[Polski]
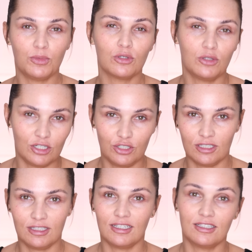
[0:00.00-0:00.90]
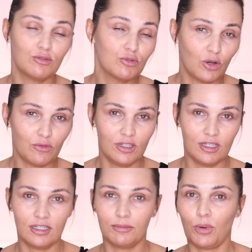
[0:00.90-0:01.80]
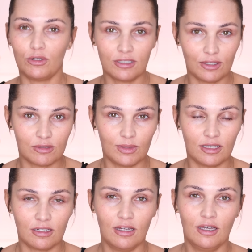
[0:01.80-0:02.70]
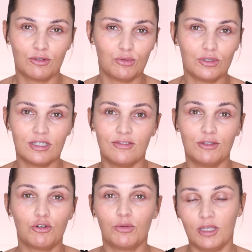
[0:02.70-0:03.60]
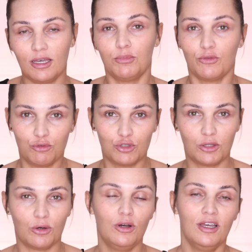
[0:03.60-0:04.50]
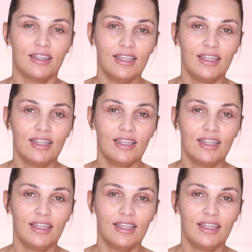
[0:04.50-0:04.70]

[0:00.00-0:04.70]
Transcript: bo to też jest cudowny polski kosmetyk, który jest według mnie, powtórzę to,